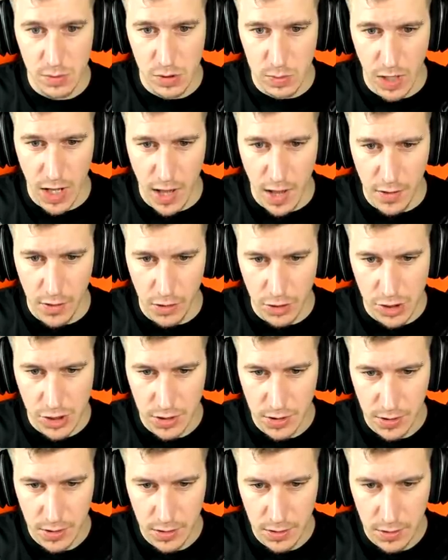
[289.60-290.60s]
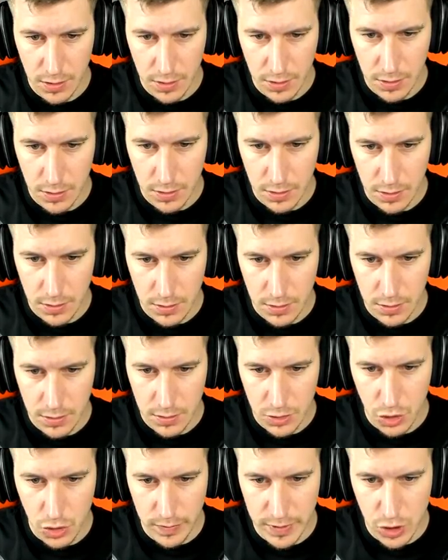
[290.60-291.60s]
Nos hemos volado a dos.
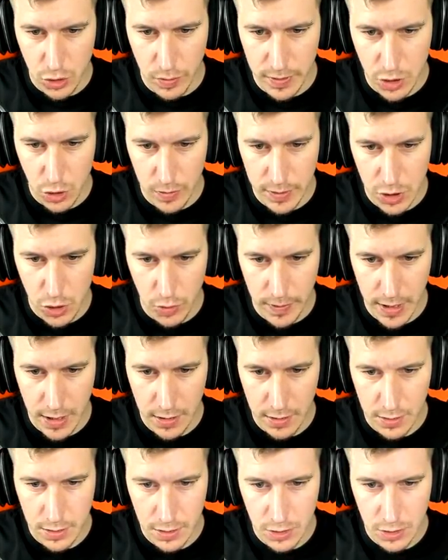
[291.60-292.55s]
Sube, sube, sube, sube.